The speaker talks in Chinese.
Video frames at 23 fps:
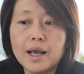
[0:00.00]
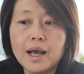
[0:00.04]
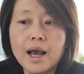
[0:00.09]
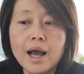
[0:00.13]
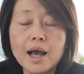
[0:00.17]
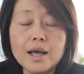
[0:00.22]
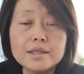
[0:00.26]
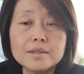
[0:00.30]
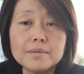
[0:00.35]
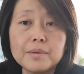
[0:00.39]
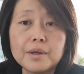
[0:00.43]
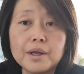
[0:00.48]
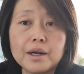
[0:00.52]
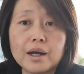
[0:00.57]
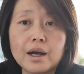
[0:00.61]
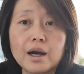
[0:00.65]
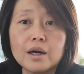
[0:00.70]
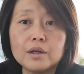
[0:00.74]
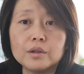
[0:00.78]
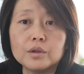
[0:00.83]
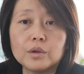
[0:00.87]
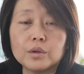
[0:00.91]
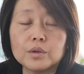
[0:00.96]
c a s m e r e
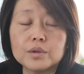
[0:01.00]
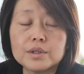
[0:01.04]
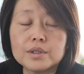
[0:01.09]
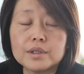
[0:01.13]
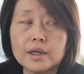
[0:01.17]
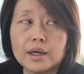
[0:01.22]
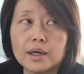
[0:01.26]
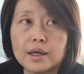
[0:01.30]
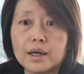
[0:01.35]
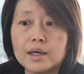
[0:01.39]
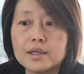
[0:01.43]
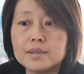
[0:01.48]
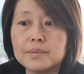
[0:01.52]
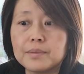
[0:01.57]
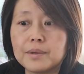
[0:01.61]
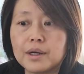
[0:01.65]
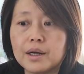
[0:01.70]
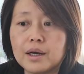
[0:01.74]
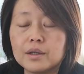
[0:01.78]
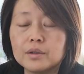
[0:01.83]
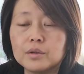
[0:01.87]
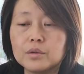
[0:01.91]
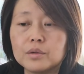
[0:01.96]
Condos
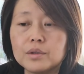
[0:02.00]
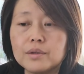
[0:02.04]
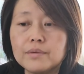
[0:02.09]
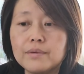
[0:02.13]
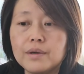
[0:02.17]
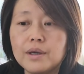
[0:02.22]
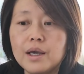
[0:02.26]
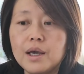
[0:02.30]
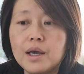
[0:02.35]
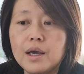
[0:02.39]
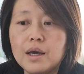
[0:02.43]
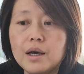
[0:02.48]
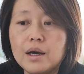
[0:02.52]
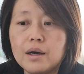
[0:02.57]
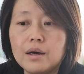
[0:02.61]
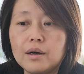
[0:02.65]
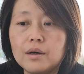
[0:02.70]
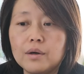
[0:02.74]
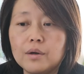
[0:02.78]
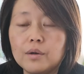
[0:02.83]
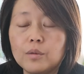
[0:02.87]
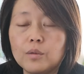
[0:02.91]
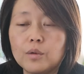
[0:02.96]
啊，Cassmere Condos，因为
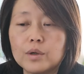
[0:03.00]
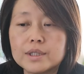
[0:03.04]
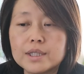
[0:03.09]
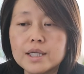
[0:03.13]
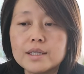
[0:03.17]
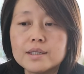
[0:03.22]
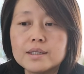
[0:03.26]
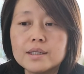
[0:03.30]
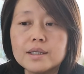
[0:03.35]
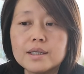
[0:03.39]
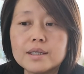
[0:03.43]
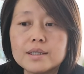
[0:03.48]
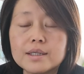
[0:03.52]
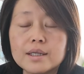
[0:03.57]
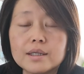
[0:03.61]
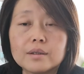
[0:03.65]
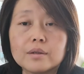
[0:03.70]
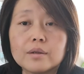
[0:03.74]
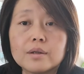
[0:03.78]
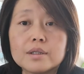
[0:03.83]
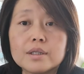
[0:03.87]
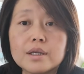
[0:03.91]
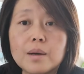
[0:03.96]
呃，我在这里介
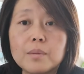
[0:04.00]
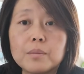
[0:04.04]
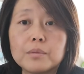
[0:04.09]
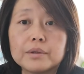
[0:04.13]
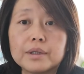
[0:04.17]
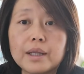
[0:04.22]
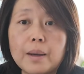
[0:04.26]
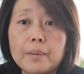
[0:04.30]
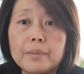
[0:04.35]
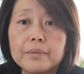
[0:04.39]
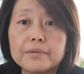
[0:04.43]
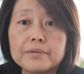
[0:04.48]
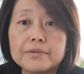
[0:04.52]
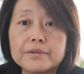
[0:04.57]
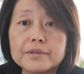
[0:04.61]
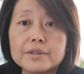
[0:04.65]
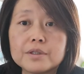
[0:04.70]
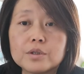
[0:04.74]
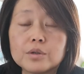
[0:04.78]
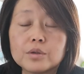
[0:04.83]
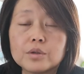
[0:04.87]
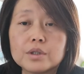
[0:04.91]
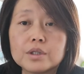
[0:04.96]
绍的项目大部
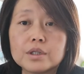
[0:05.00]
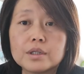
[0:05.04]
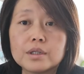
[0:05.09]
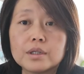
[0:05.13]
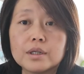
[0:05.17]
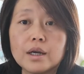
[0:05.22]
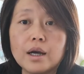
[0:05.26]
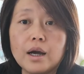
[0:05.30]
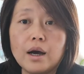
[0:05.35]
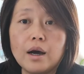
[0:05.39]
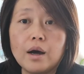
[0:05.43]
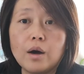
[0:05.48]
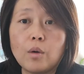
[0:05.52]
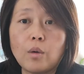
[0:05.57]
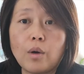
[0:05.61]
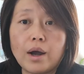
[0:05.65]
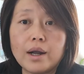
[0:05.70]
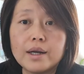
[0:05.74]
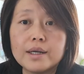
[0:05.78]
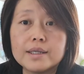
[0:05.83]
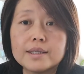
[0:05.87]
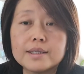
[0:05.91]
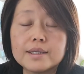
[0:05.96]
分就是啊，
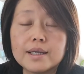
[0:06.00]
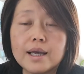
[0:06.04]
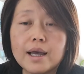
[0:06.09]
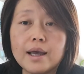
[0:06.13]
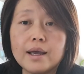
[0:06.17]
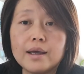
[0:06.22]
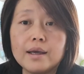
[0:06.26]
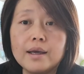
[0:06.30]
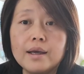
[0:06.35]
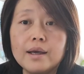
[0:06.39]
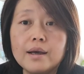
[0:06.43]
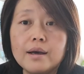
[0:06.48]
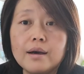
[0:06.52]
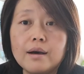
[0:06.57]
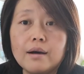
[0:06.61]
华人在。